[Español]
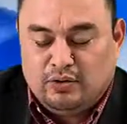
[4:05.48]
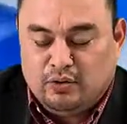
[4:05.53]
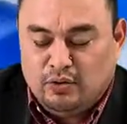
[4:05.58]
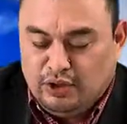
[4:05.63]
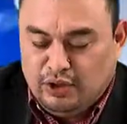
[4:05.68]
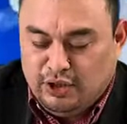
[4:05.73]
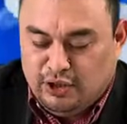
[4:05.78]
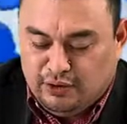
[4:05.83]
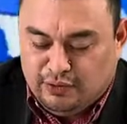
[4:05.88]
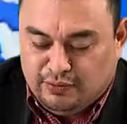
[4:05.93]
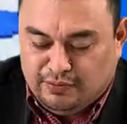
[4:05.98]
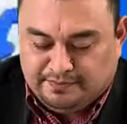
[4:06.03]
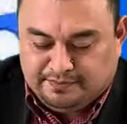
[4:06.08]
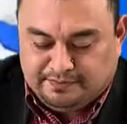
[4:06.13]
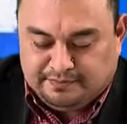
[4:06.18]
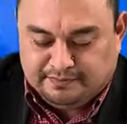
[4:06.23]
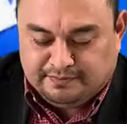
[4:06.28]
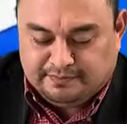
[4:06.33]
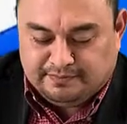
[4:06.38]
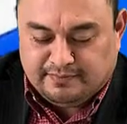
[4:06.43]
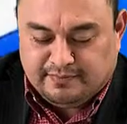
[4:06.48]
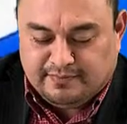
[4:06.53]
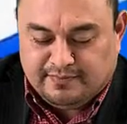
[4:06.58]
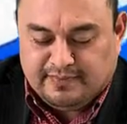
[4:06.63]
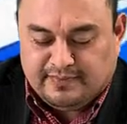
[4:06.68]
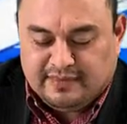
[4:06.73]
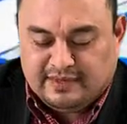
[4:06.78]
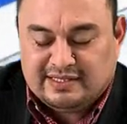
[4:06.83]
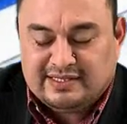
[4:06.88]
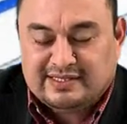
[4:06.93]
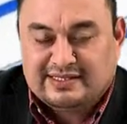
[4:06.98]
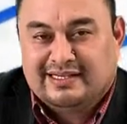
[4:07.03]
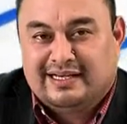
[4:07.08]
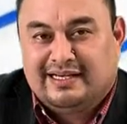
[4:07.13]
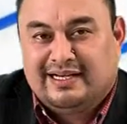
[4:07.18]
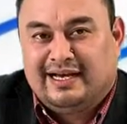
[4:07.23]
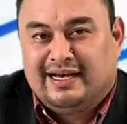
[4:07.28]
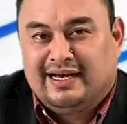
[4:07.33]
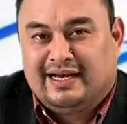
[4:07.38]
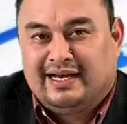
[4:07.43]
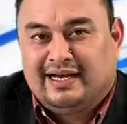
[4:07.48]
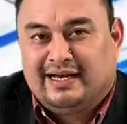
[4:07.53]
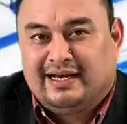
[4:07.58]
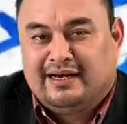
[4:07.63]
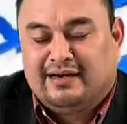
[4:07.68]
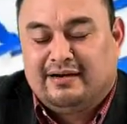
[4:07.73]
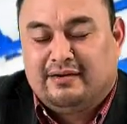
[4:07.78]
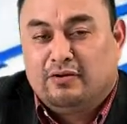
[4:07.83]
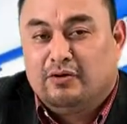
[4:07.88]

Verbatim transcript: julio será